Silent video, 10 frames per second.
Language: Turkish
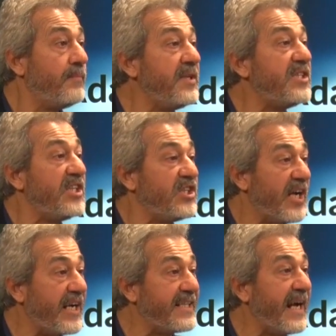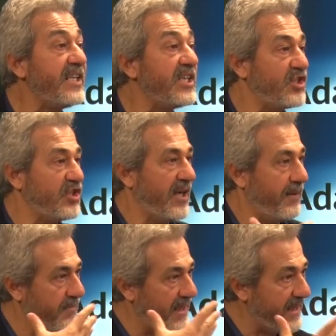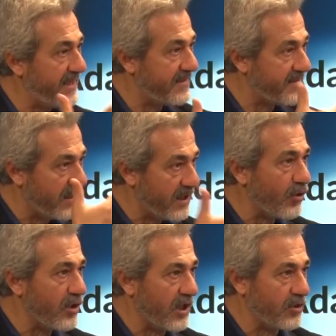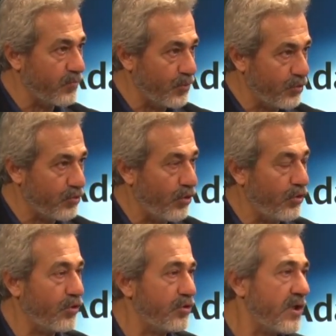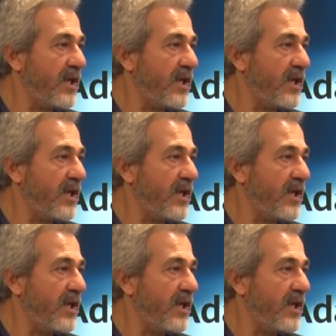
Biz değil, içeriden yani. yaşayan, bilen insanlar olarak bunu söylüyoruz.